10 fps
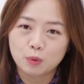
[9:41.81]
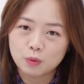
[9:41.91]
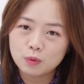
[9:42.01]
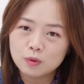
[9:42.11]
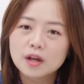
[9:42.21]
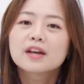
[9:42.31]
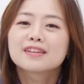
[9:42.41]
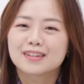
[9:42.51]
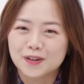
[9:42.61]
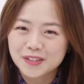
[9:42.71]

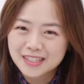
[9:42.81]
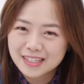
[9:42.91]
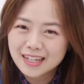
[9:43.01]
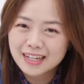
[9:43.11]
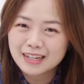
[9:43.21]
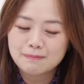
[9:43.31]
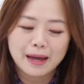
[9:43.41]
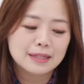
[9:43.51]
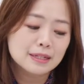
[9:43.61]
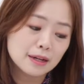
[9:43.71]
보고 역시
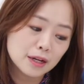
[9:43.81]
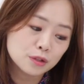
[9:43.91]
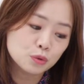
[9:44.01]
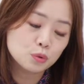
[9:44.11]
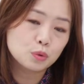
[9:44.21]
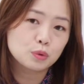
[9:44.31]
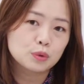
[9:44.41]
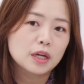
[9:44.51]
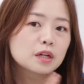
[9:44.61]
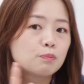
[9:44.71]

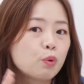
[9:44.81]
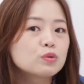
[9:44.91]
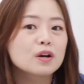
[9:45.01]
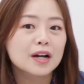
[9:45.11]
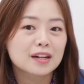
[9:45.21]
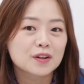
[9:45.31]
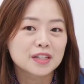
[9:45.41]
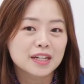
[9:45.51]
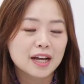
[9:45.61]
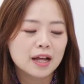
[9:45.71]
마찬가지로 얘를 보정할
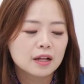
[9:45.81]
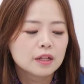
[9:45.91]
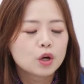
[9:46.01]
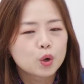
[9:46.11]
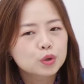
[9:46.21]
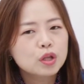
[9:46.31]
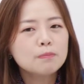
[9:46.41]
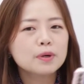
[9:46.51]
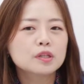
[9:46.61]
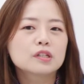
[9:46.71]
거니까
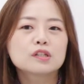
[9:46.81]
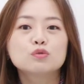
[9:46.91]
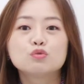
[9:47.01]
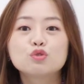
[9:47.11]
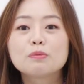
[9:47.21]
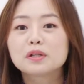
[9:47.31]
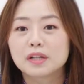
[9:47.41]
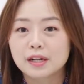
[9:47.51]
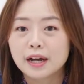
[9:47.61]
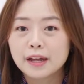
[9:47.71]
어떤 버튼 누르면
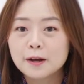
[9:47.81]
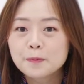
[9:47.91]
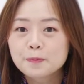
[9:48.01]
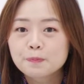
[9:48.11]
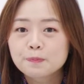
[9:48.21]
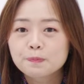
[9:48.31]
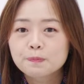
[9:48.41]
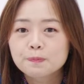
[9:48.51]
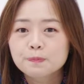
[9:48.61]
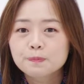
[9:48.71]
될까요?
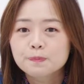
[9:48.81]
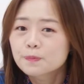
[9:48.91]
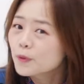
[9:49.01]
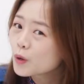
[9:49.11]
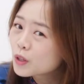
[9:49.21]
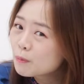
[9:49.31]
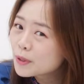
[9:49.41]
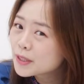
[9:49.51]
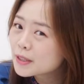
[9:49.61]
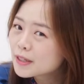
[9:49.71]
어떤
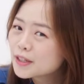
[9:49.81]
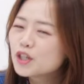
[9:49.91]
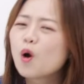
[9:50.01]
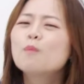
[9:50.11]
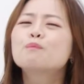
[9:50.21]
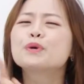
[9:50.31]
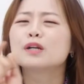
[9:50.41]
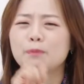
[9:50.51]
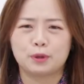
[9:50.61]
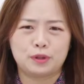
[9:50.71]
버튼?
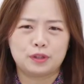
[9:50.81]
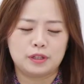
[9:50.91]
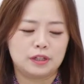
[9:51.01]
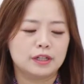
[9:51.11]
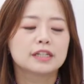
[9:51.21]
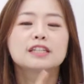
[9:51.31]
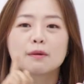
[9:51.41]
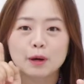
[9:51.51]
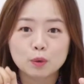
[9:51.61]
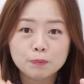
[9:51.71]
연필 버튼.
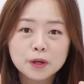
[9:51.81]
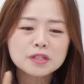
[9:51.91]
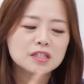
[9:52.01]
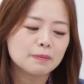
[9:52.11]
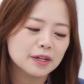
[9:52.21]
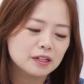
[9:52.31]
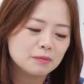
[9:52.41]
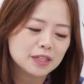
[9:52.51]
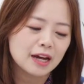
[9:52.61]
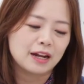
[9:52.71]
그게 바로 편집의
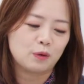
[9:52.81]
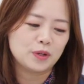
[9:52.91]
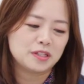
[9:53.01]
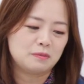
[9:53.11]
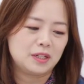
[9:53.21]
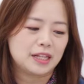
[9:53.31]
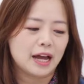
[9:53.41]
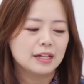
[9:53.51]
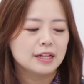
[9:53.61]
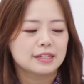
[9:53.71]
의미다라고 했습니다.
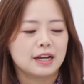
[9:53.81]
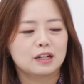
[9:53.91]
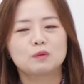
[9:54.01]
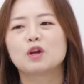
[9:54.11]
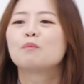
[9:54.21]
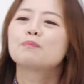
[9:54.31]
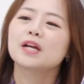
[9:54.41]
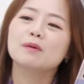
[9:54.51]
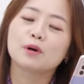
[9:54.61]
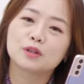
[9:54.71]
자, 그럼
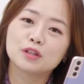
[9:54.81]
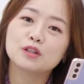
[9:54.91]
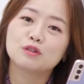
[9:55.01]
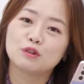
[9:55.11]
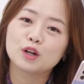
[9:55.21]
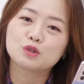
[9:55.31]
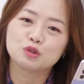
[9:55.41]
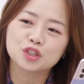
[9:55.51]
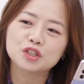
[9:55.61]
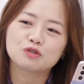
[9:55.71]
연필 버튼
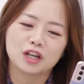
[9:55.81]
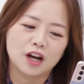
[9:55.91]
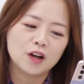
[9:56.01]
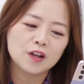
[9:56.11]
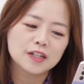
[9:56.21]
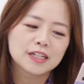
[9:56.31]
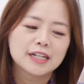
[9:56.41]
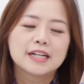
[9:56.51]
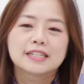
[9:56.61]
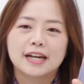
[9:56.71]
눌러주시고요.
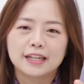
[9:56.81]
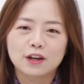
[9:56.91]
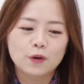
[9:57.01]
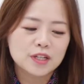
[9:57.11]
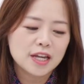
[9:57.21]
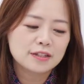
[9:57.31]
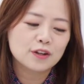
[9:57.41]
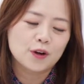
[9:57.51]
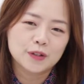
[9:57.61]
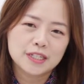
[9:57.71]
자,
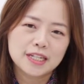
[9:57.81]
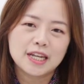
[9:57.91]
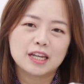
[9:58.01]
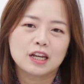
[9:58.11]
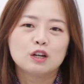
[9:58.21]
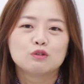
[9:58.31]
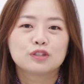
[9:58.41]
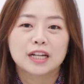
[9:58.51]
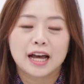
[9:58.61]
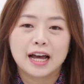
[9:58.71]
여기에서 역시
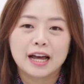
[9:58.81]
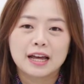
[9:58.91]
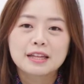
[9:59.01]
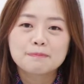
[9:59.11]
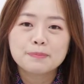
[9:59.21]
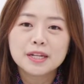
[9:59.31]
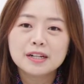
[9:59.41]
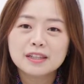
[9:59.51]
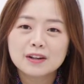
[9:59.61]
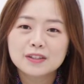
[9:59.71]
우리가
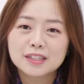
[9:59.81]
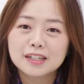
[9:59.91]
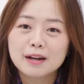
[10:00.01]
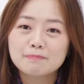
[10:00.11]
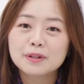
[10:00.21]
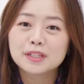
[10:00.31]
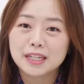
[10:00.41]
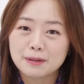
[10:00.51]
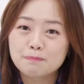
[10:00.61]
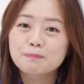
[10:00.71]
필터를
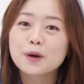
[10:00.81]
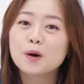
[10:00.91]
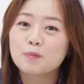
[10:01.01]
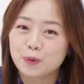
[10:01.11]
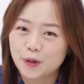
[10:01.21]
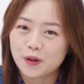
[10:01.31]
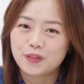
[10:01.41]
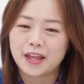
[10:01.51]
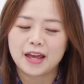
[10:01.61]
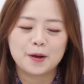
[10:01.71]
한번 입혀 볼
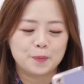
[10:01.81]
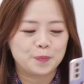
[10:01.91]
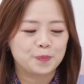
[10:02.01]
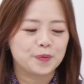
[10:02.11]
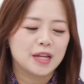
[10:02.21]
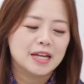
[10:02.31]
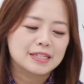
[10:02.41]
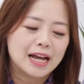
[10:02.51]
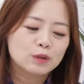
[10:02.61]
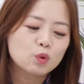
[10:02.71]
건데요.
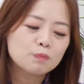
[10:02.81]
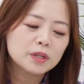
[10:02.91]
자동